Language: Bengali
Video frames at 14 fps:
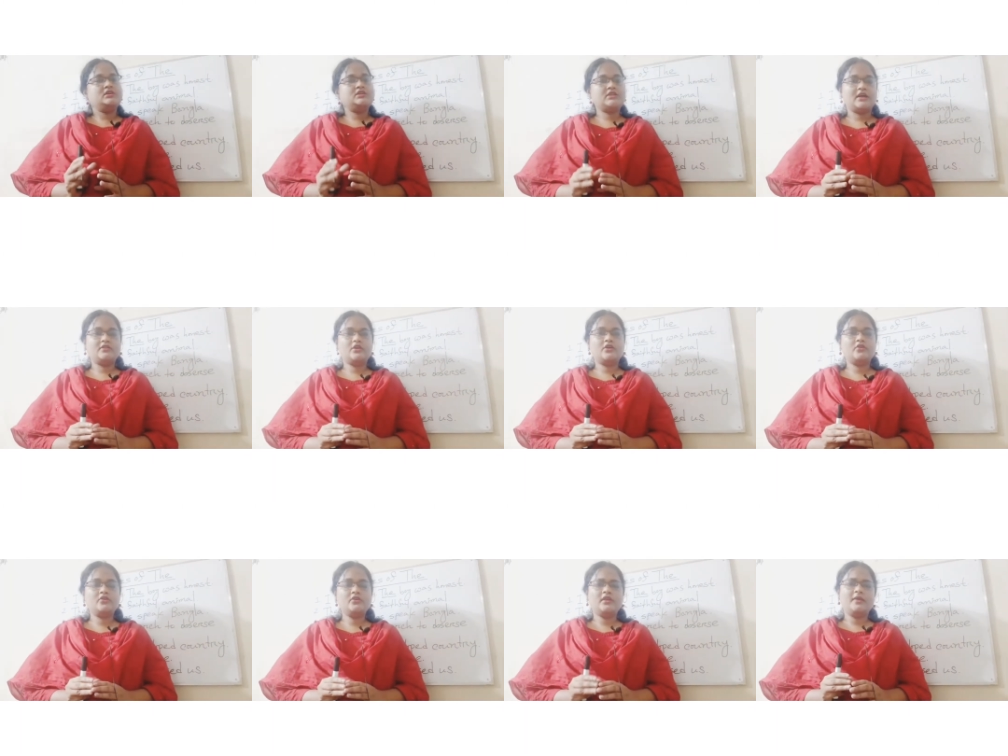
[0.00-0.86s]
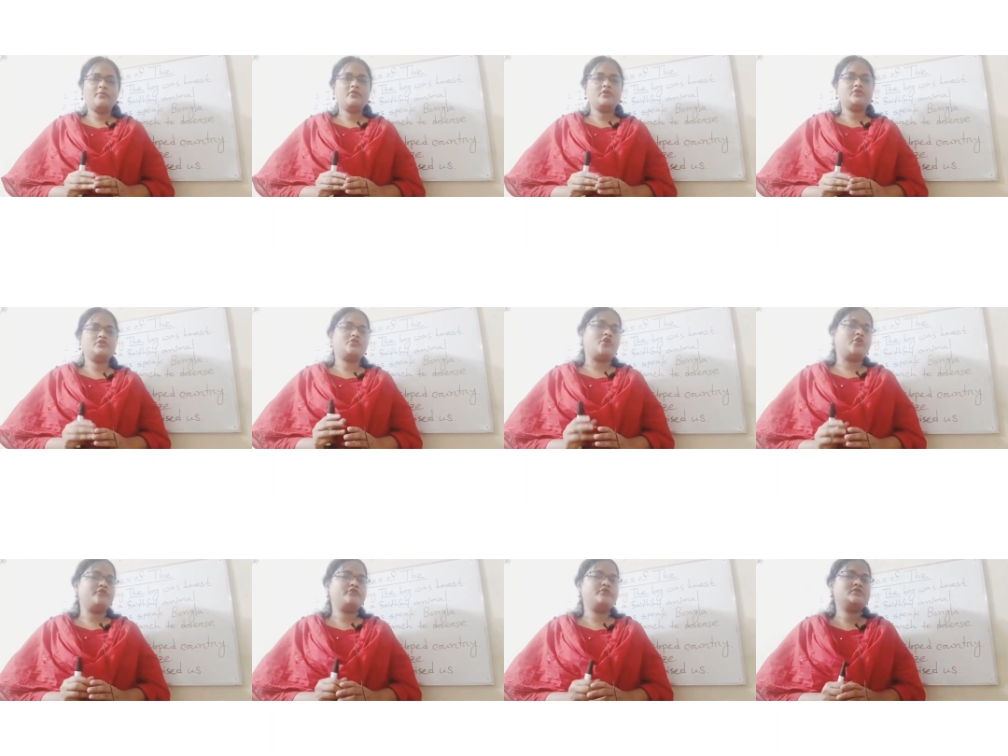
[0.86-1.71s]
সাধারণ এবং কিছু
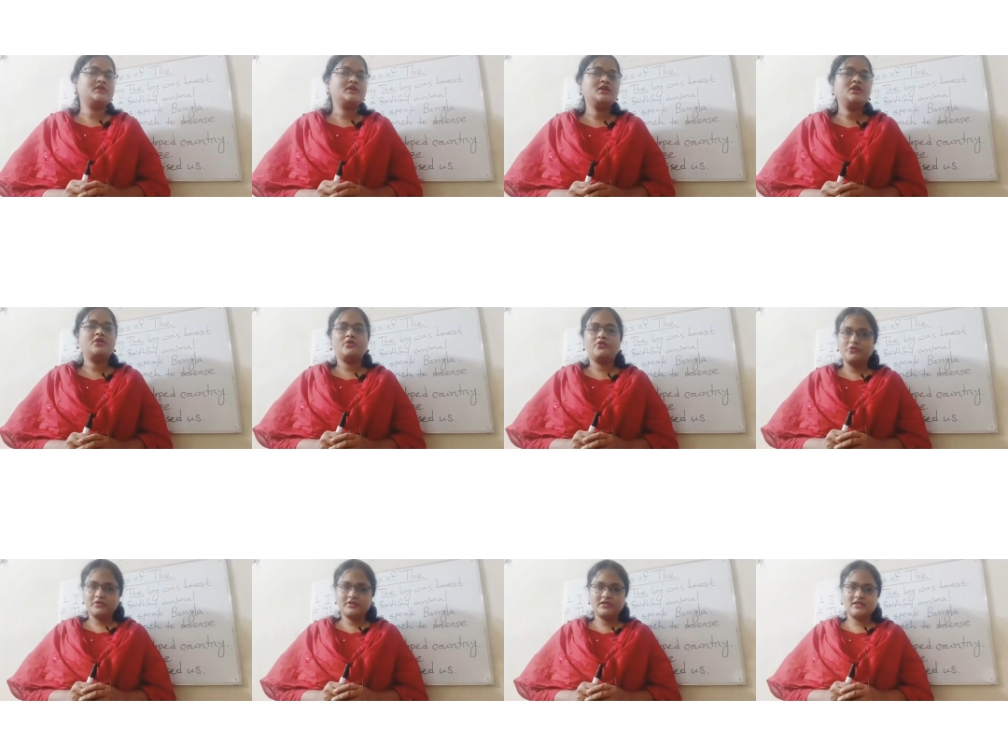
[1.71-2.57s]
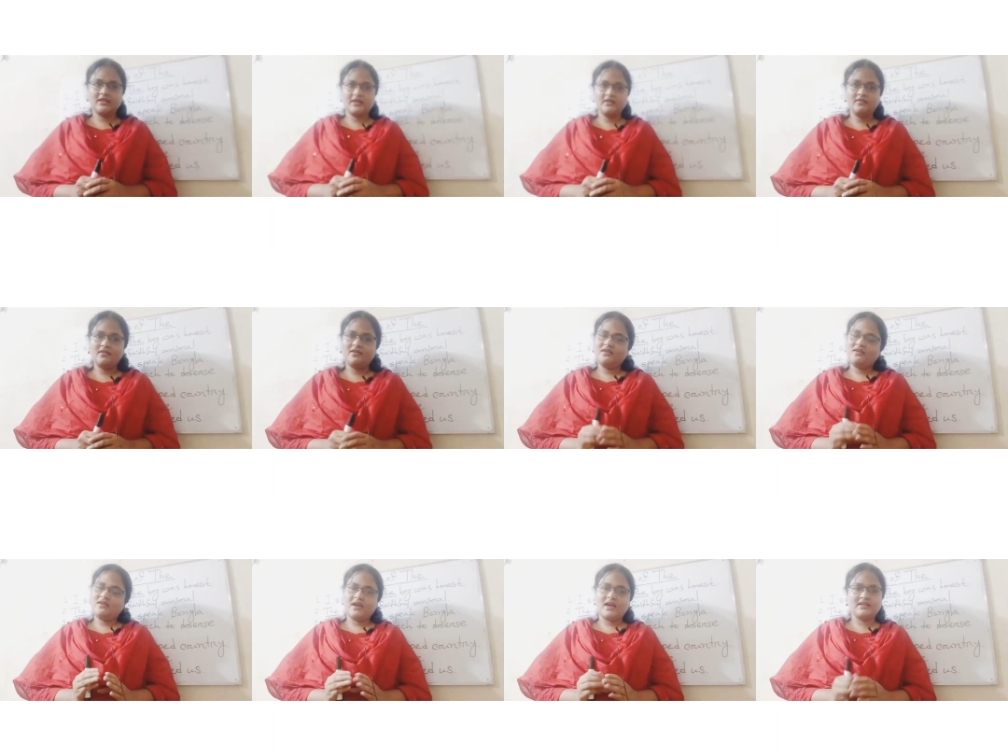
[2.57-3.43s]
কনফিউজিং রুলস নিয়ে
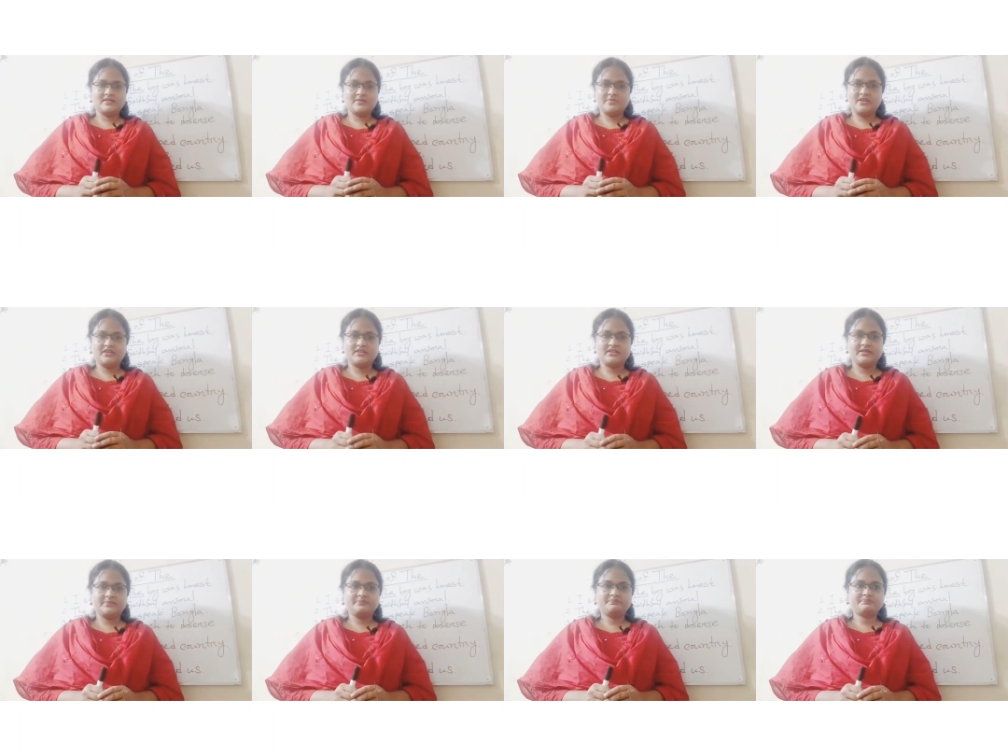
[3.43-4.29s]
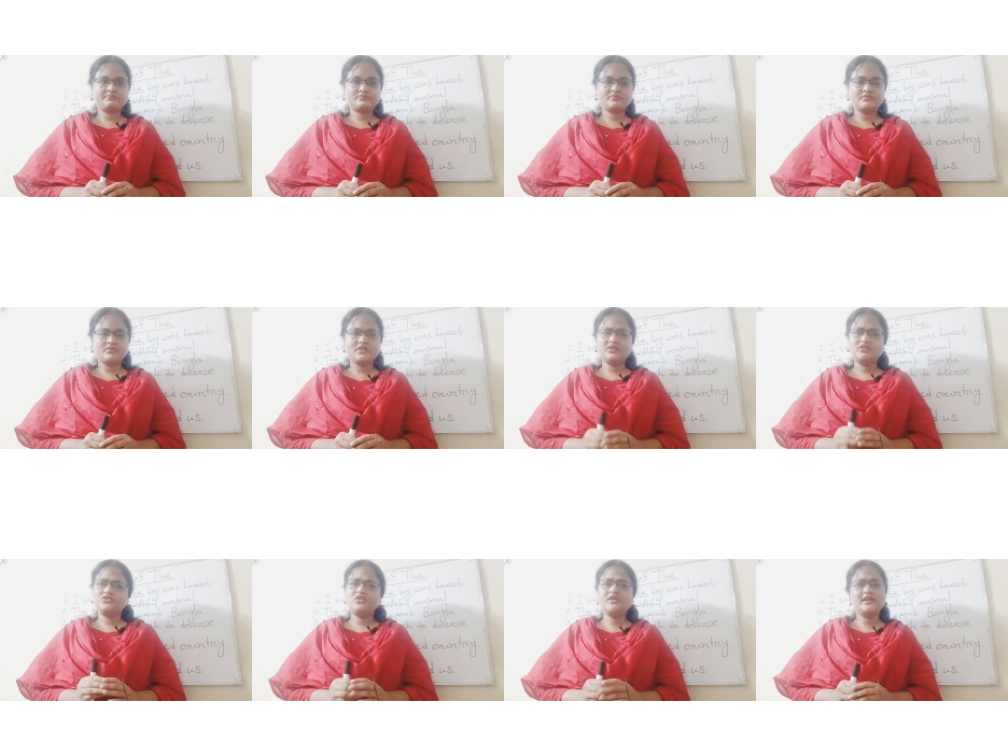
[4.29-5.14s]
আজ আমি এসেছি
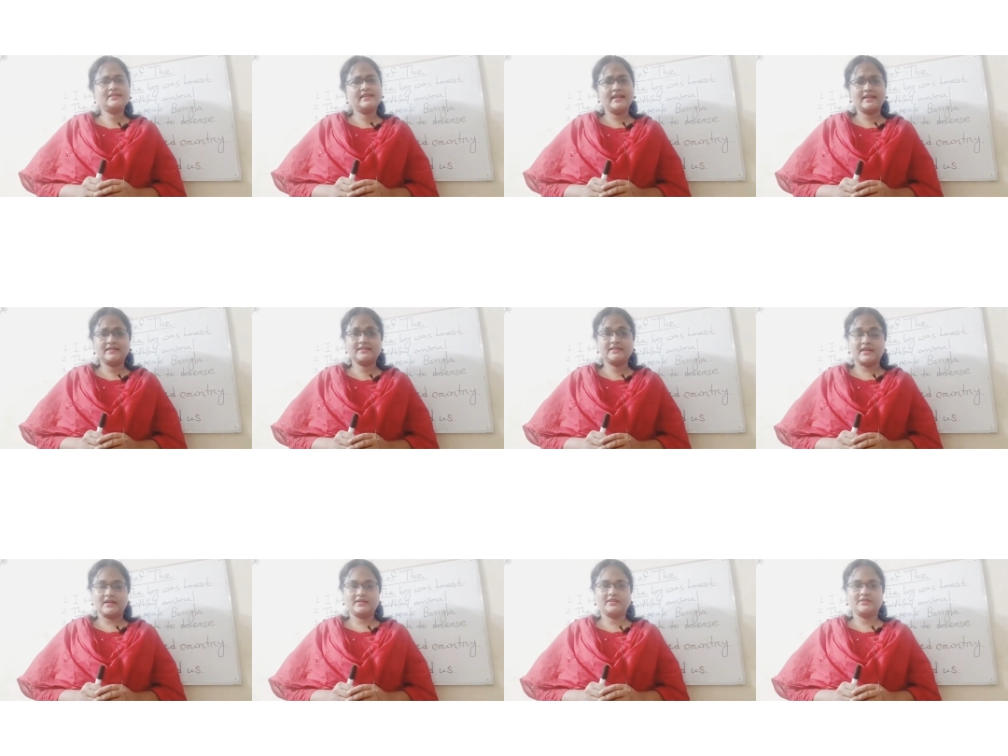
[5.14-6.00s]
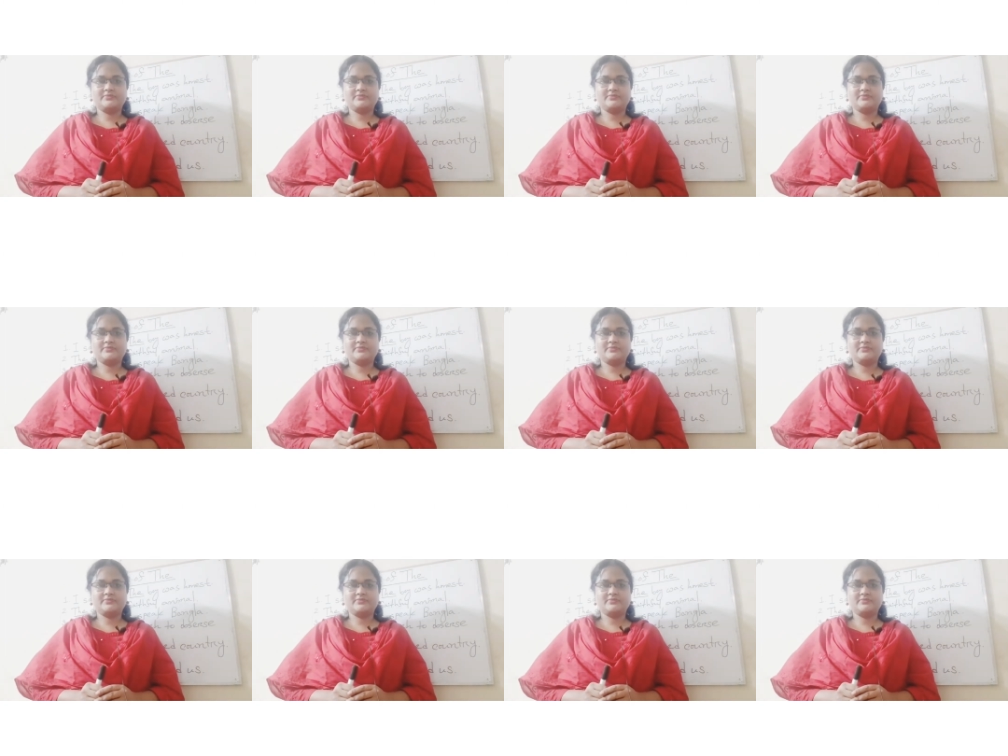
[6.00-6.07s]
সো লেটস গেট স্টার্টেড